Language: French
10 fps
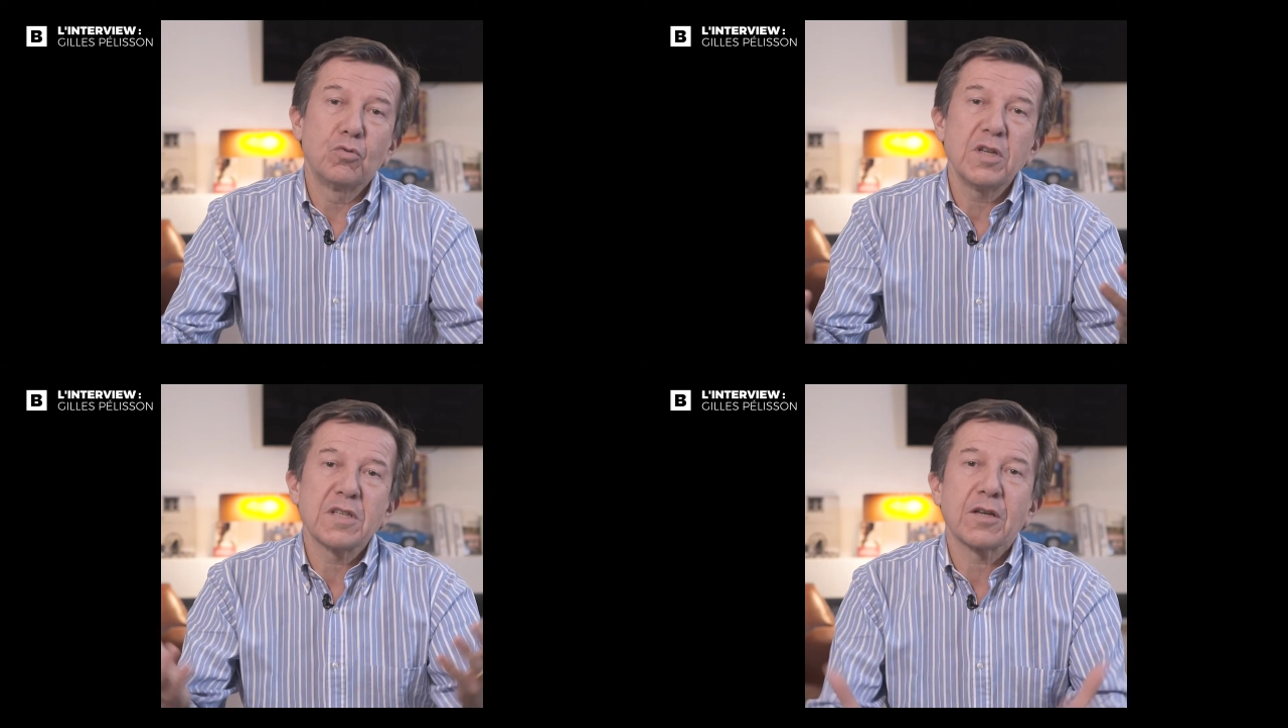
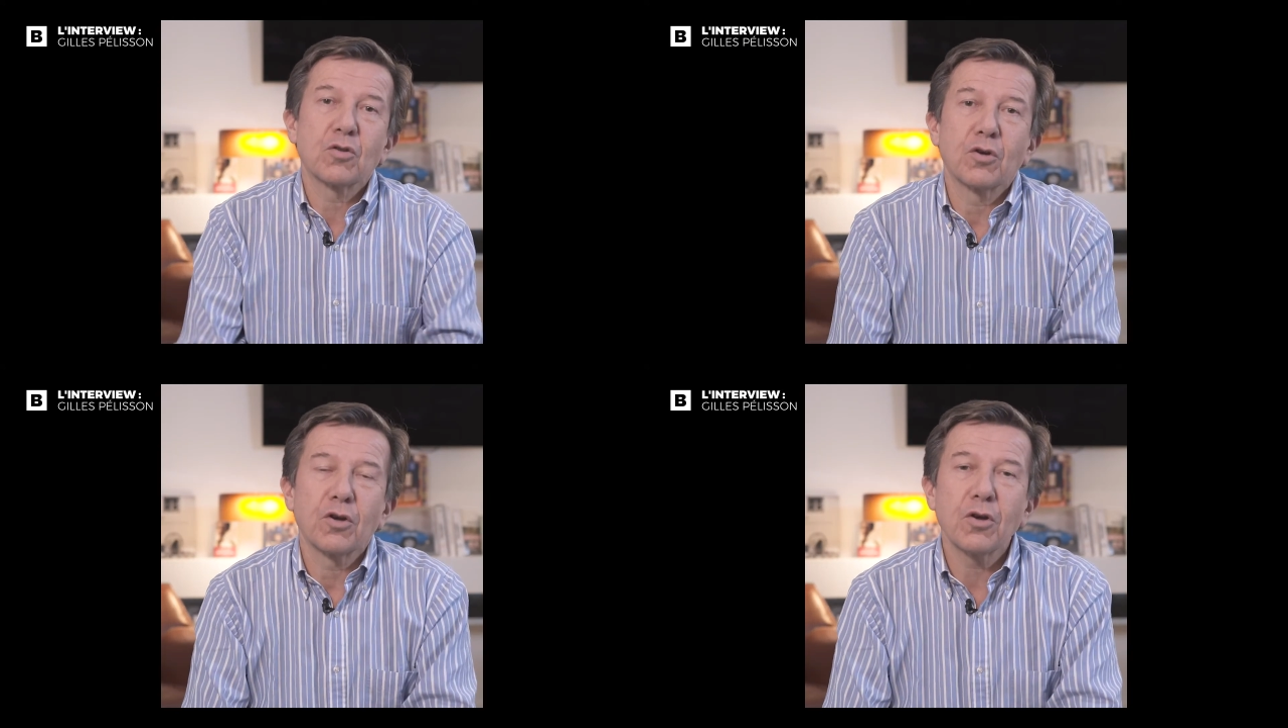tous les
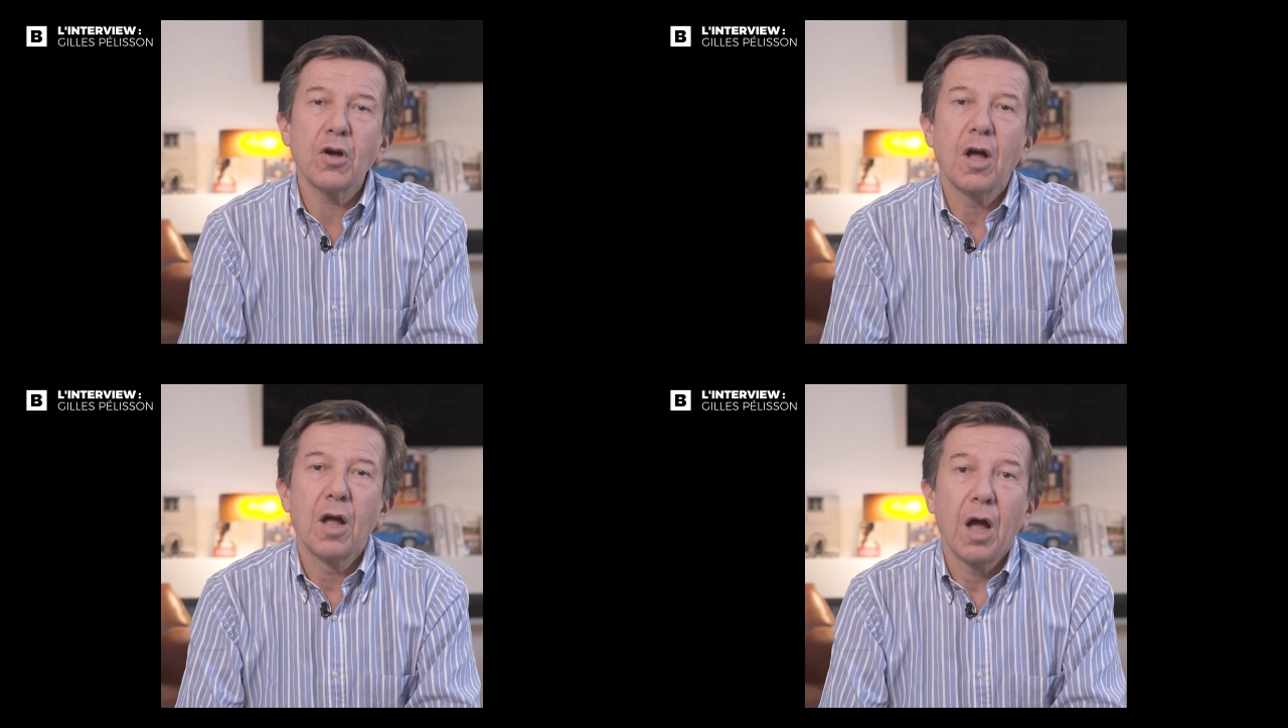
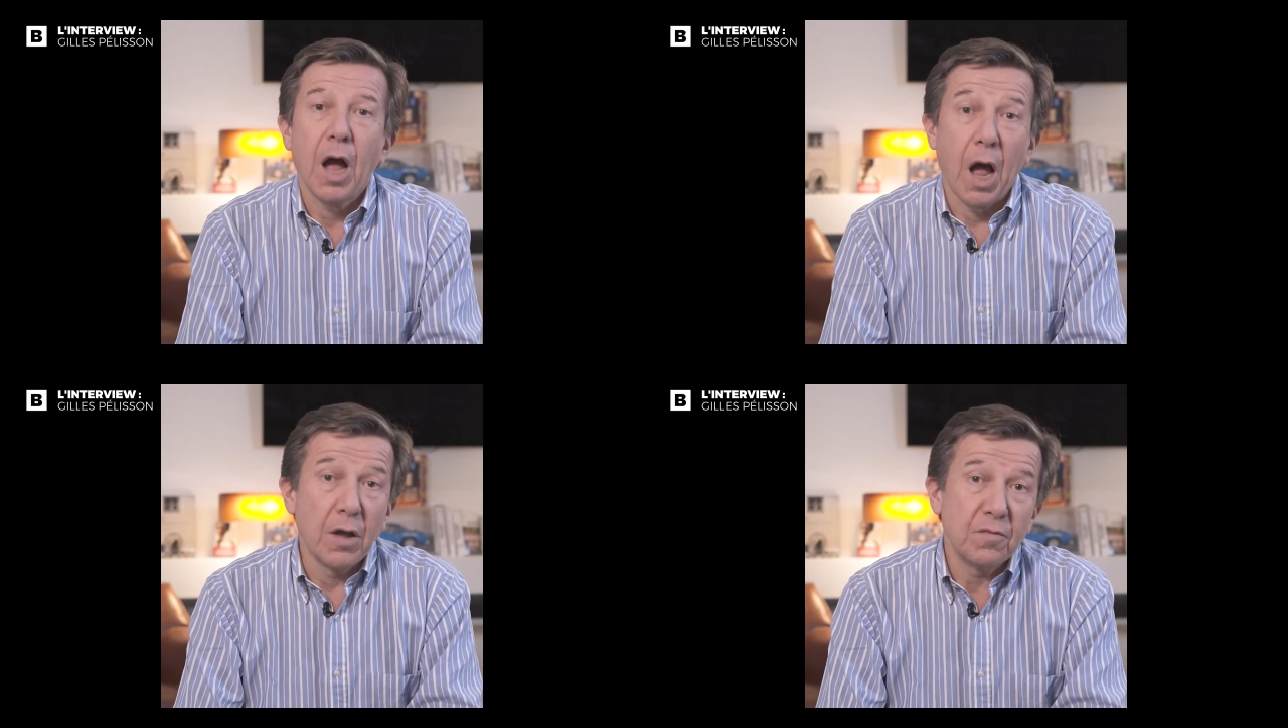acteurs
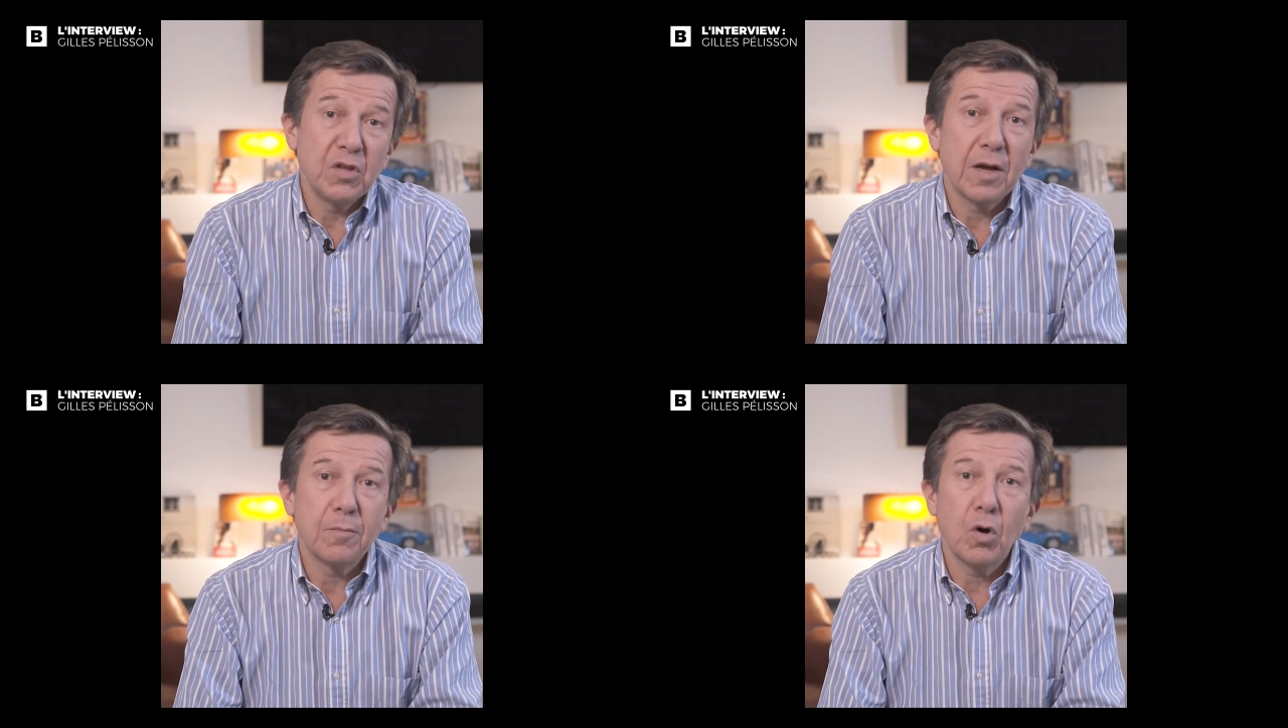à
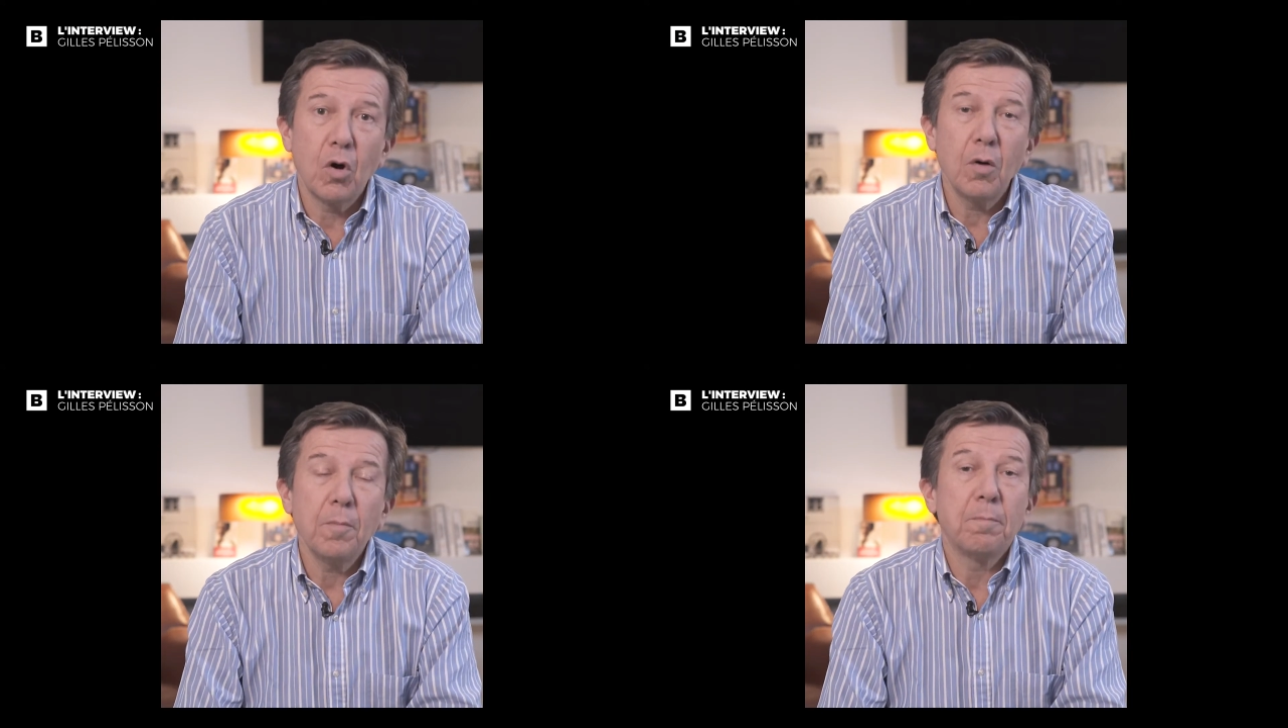
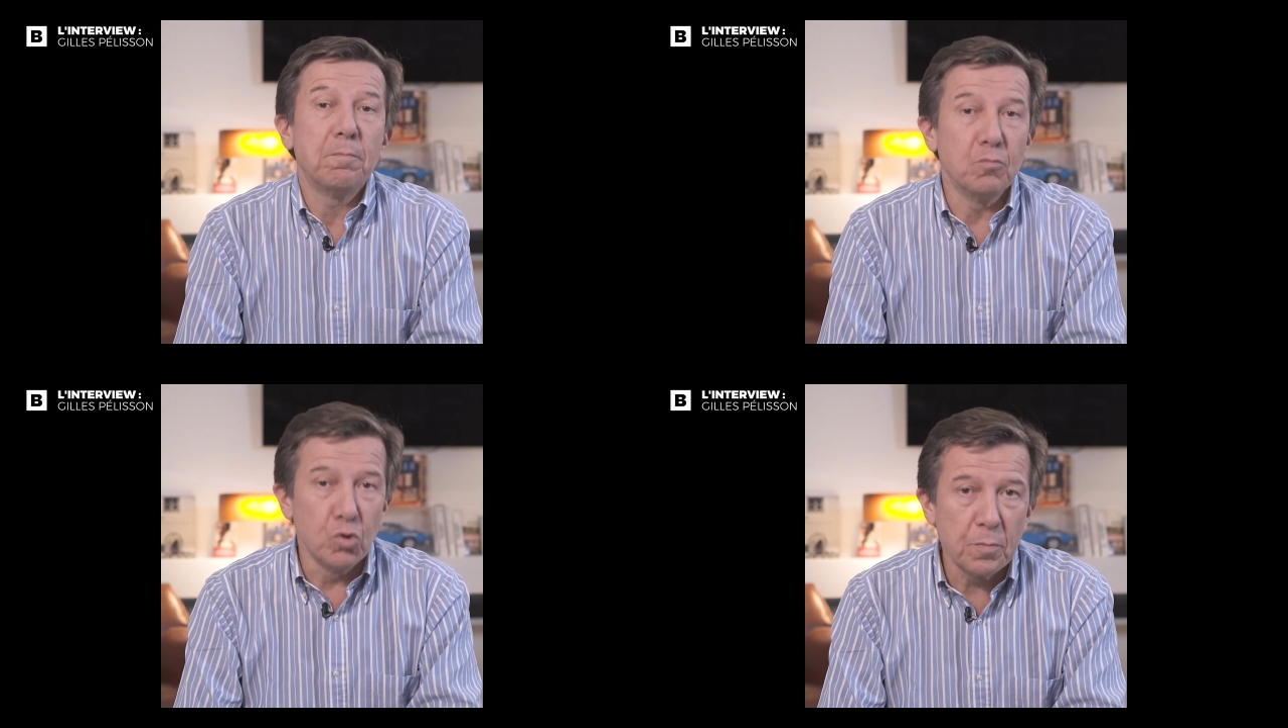évidemment
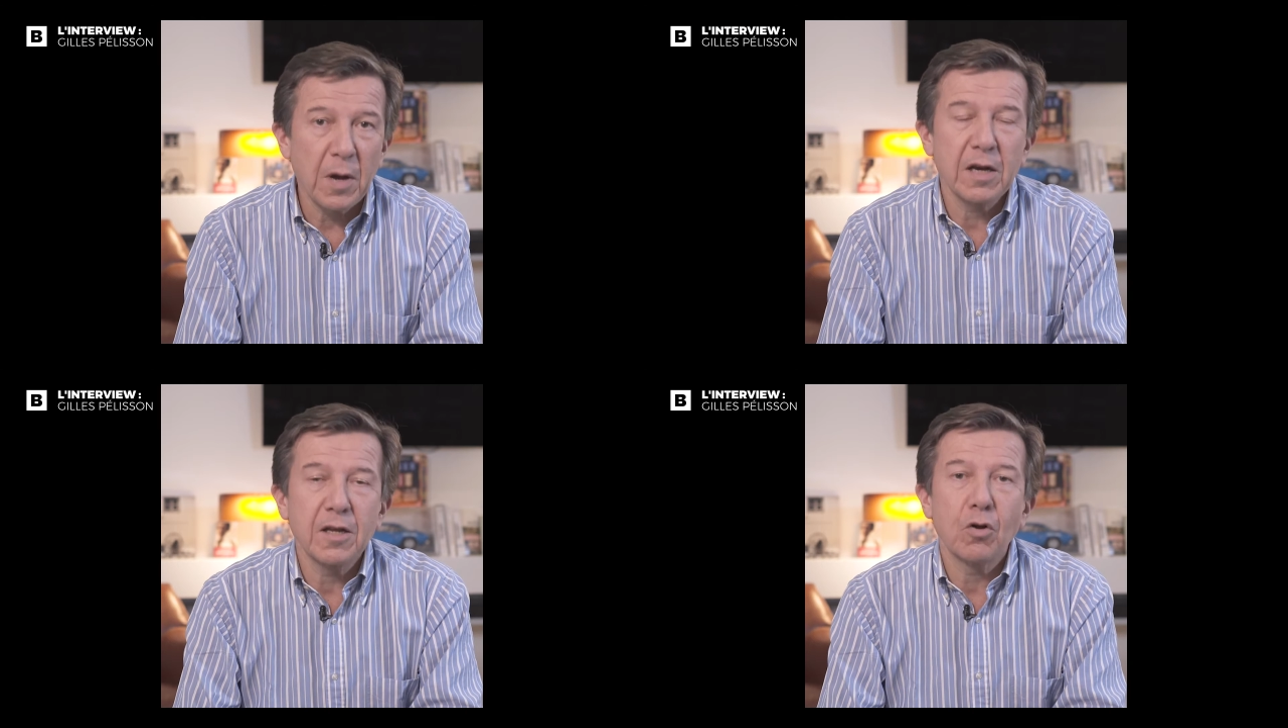mieux
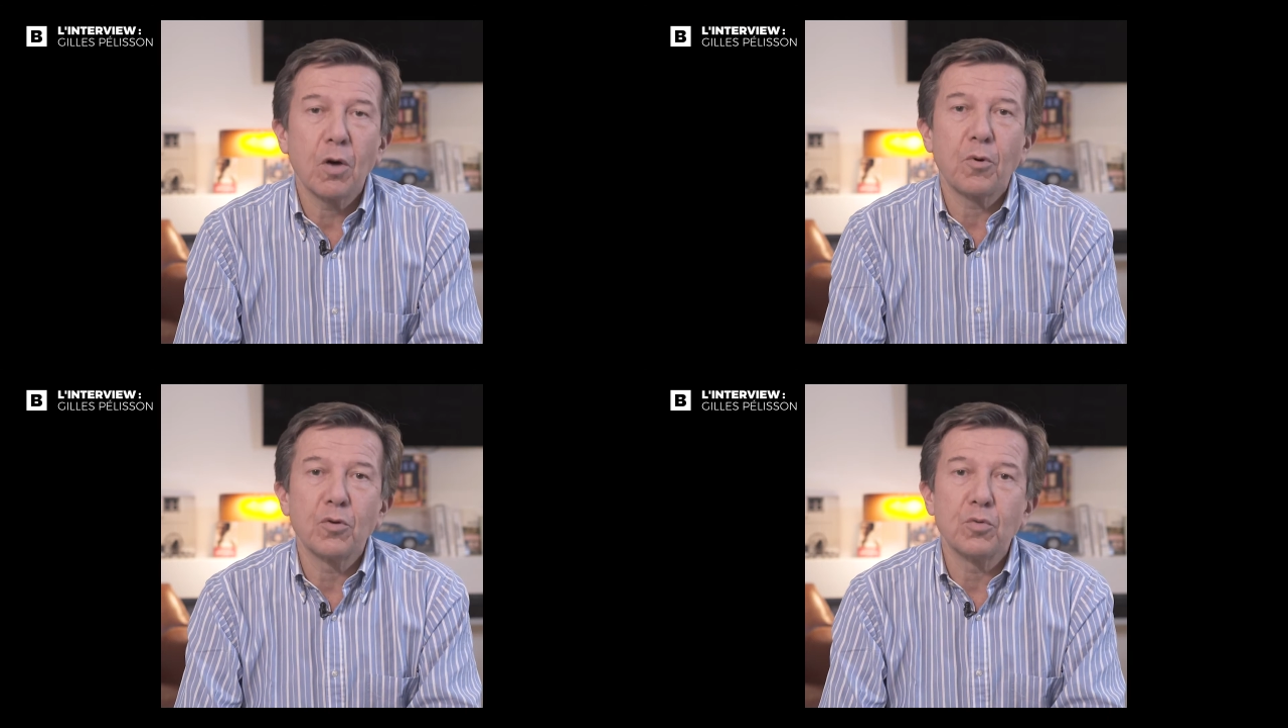parler de
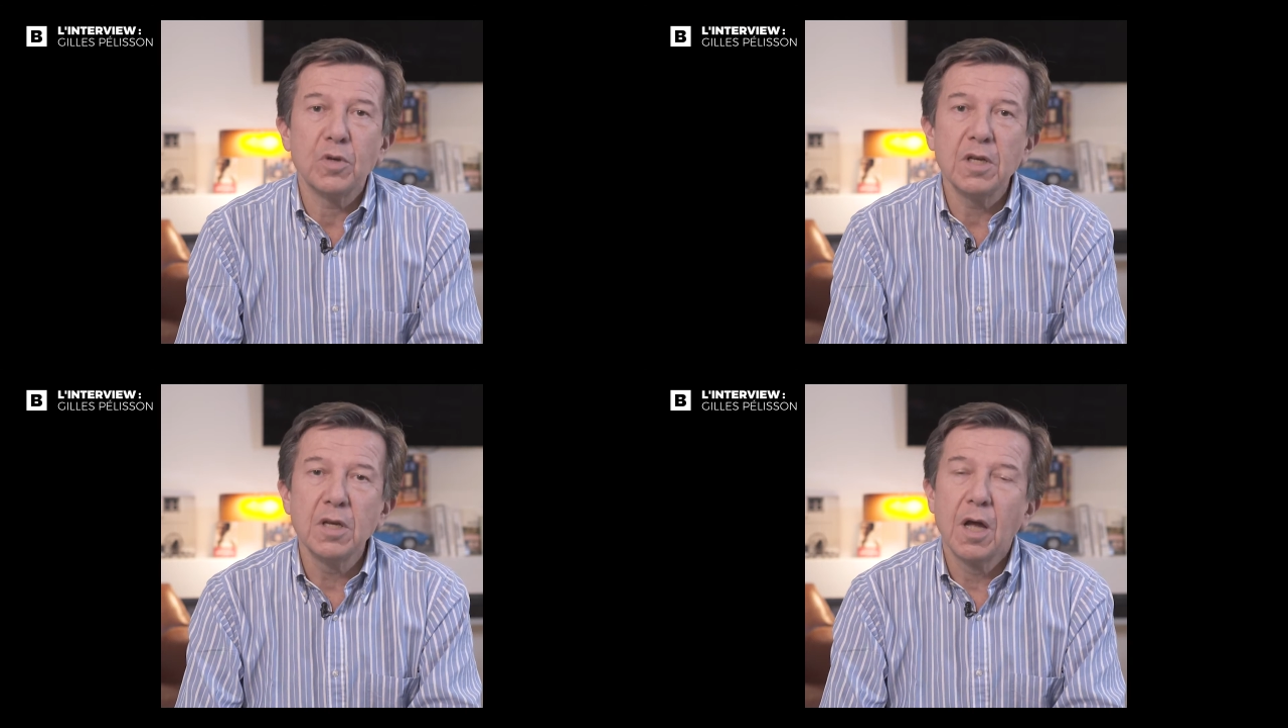leurs
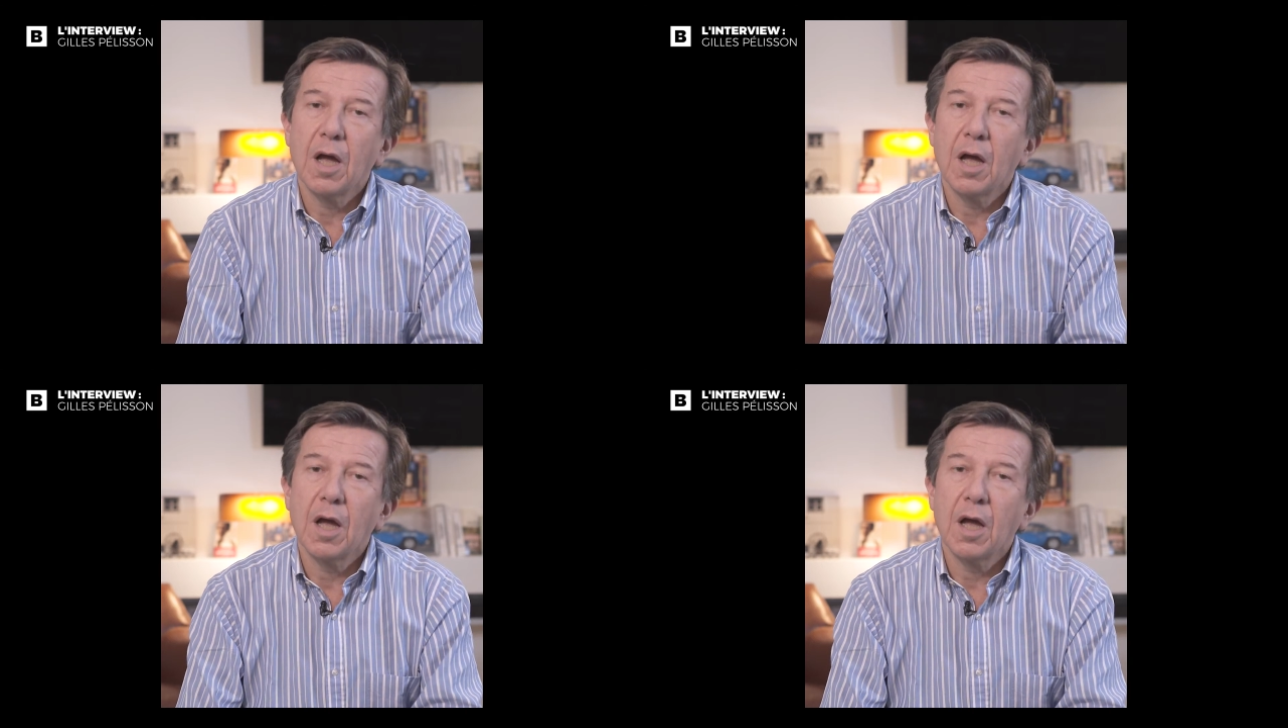produits,